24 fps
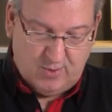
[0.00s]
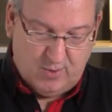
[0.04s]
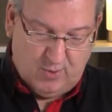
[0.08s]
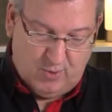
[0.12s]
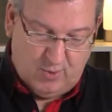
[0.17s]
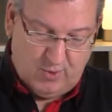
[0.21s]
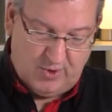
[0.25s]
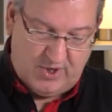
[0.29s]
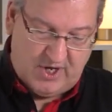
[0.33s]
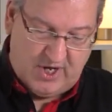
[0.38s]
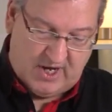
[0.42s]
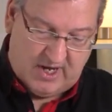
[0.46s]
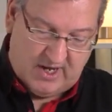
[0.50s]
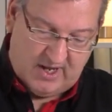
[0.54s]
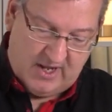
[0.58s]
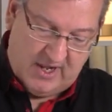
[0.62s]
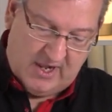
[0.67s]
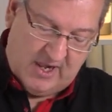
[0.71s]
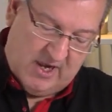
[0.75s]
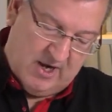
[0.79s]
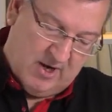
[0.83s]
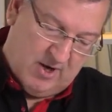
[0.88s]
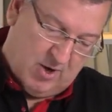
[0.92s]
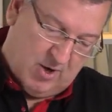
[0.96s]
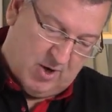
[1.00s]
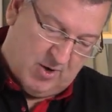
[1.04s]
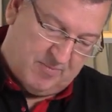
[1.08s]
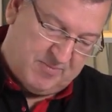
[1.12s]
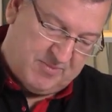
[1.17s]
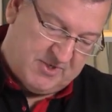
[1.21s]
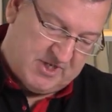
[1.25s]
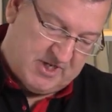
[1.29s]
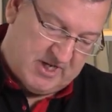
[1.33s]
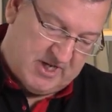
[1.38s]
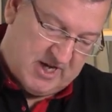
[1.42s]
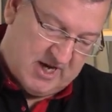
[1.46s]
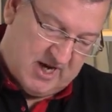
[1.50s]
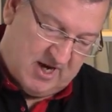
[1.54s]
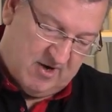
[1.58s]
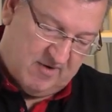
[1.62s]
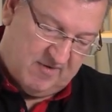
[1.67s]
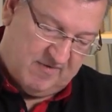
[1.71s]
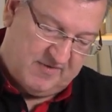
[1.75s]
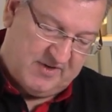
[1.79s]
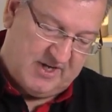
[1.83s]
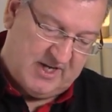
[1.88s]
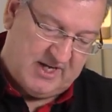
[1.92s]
oder ob sie auf